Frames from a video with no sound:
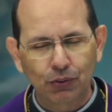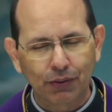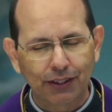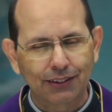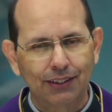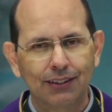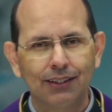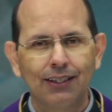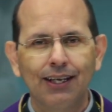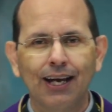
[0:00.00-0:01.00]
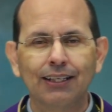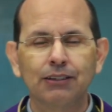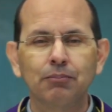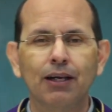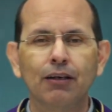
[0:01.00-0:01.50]
foram essas
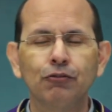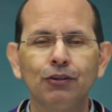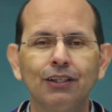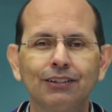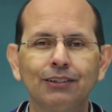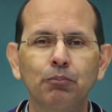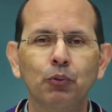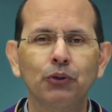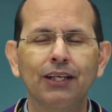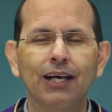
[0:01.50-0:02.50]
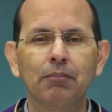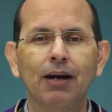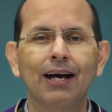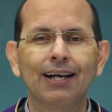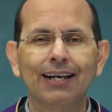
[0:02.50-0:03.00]
As maravilhas de poder
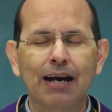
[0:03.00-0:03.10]
amar,